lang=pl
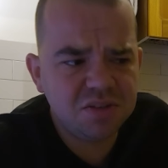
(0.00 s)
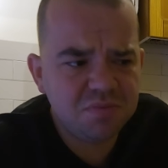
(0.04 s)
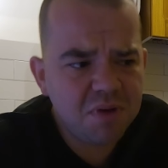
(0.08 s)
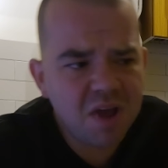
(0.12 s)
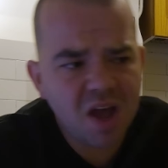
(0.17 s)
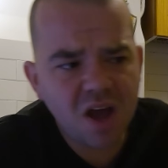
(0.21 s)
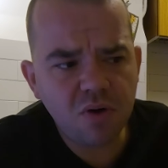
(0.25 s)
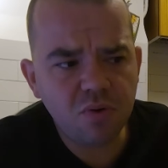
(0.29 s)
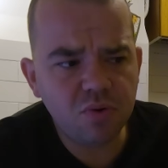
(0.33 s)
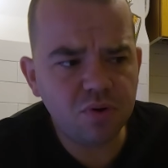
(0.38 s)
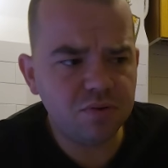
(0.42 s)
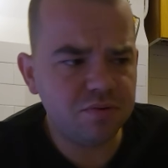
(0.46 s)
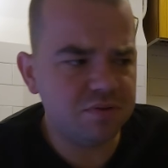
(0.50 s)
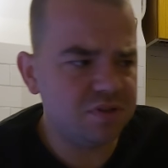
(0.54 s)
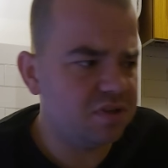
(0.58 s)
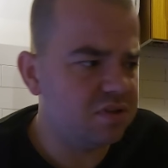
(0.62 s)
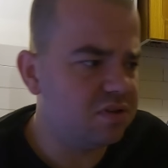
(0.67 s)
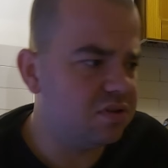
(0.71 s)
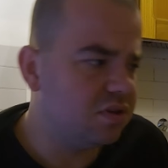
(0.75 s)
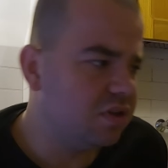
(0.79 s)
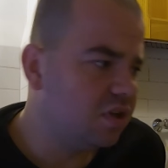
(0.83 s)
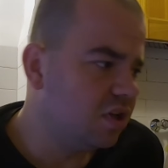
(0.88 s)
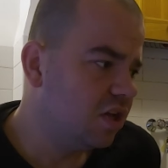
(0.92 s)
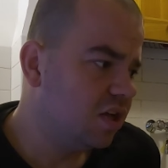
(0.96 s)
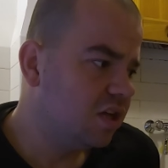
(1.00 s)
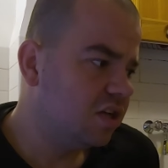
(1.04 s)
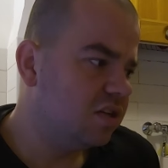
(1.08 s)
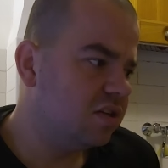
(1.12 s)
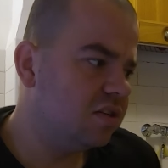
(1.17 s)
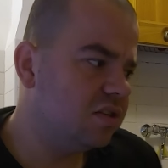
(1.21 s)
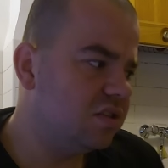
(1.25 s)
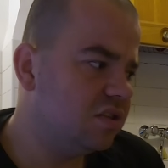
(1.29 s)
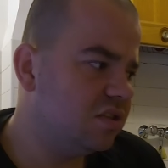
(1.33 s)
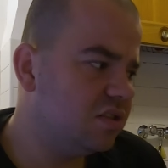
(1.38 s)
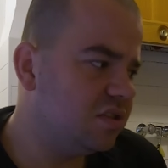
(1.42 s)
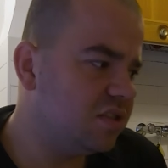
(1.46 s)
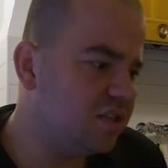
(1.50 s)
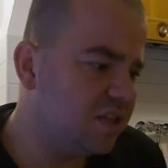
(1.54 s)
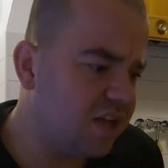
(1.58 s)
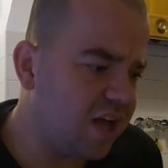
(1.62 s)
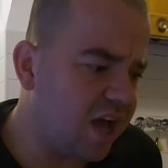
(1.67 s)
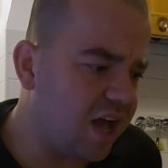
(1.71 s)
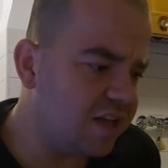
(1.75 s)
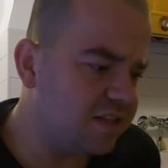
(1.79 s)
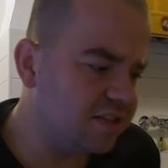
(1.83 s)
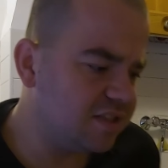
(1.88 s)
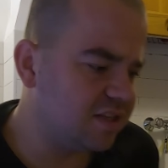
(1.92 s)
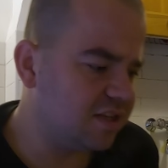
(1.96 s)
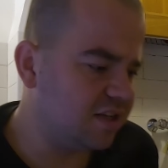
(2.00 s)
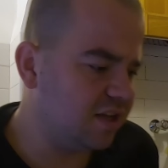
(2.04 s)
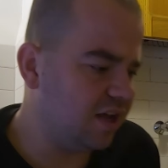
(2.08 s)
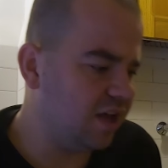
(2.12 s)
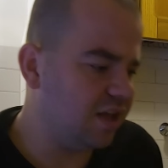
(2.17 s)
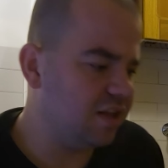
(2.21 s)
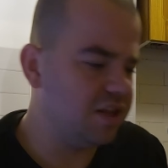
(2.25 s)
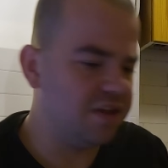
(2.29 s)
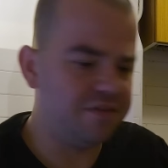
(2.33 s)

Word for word: śmiało e, cygańskie,